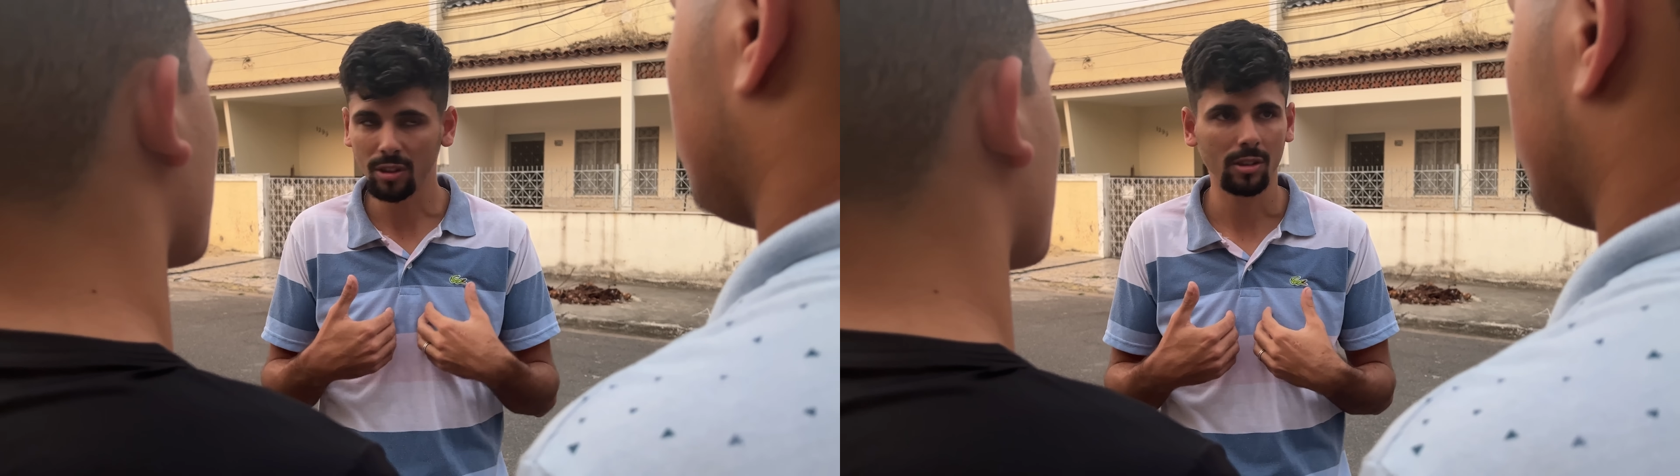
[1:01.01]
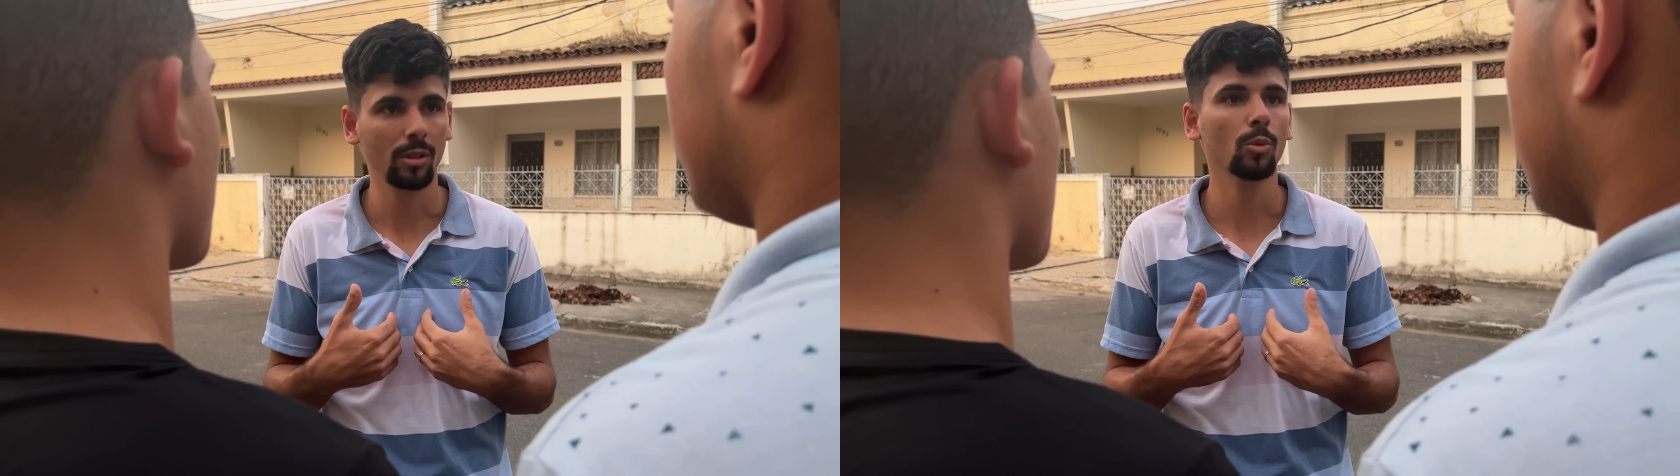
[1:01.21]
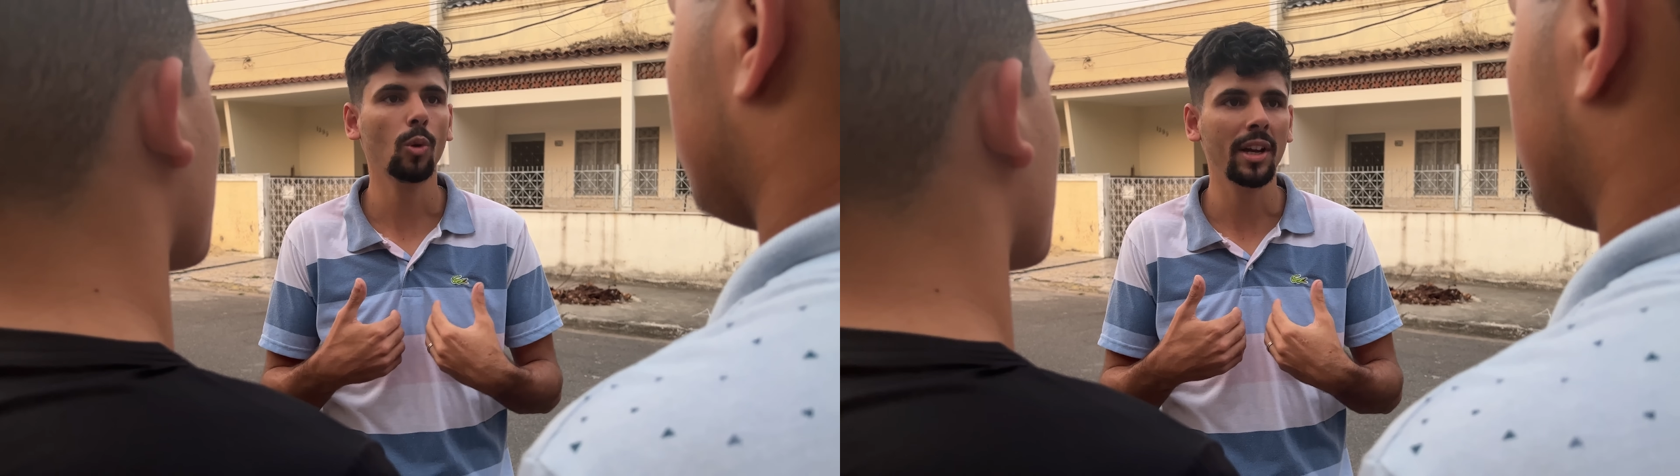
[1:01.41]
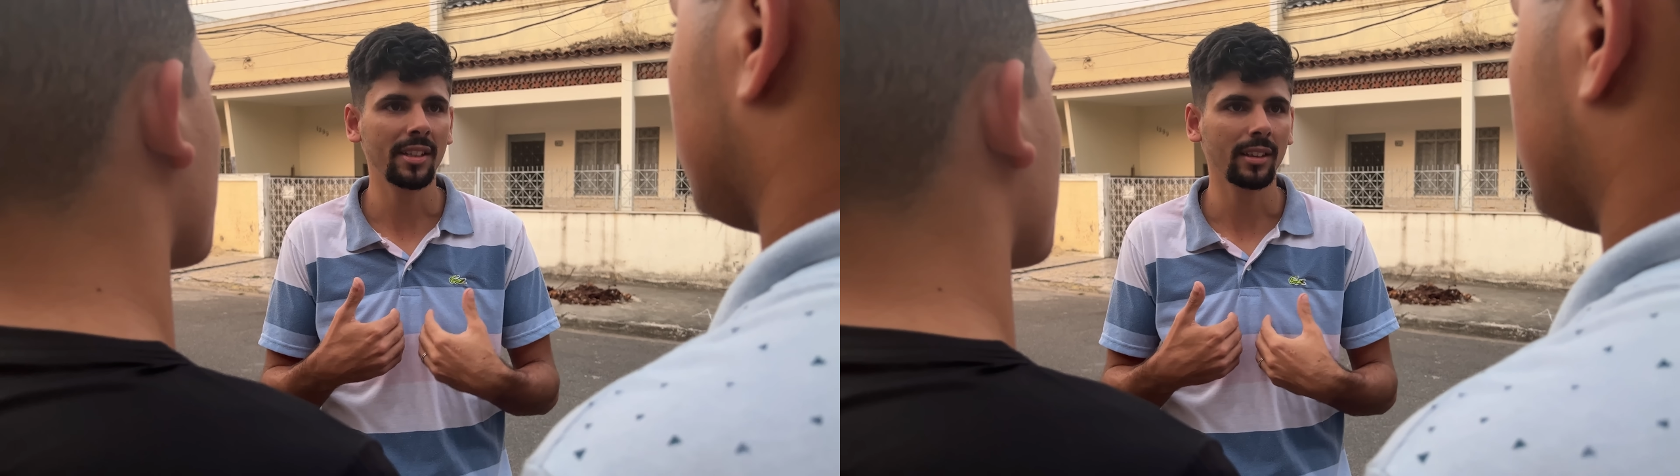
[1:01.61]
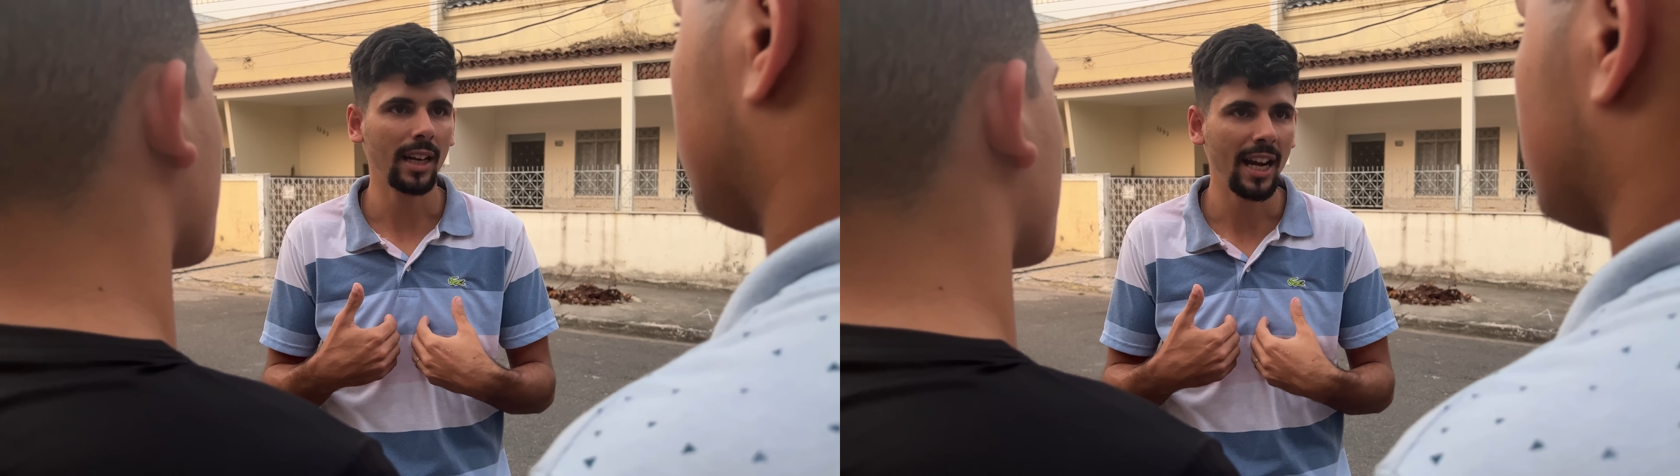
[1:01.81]
se eu não corresse
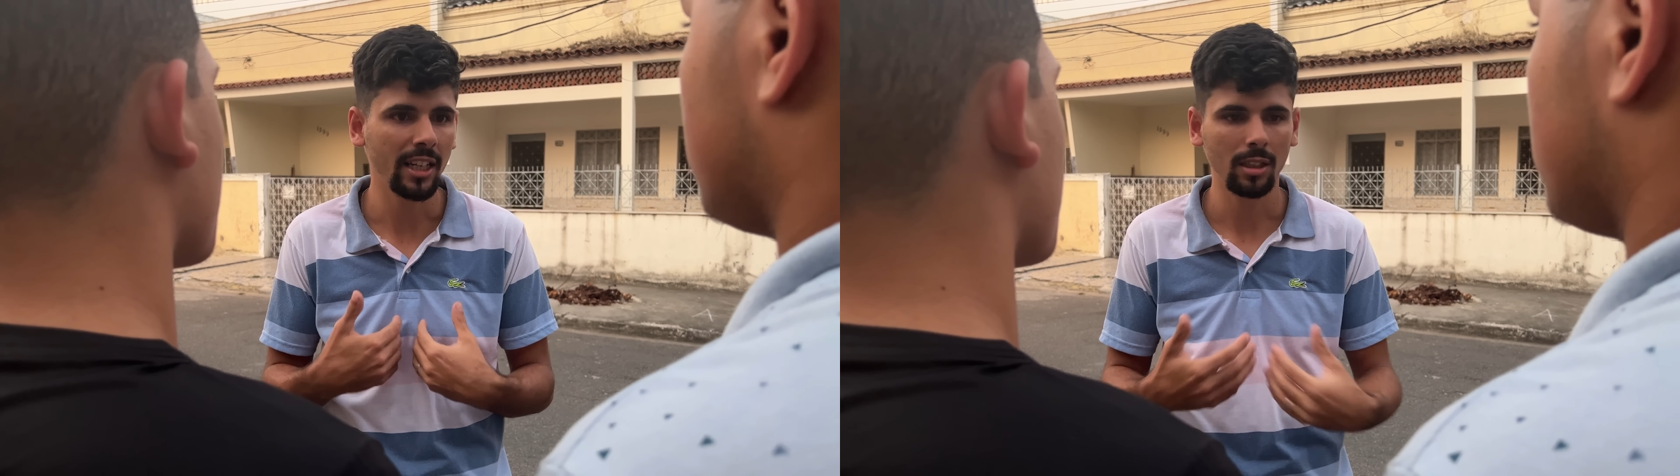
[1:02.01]
atrás,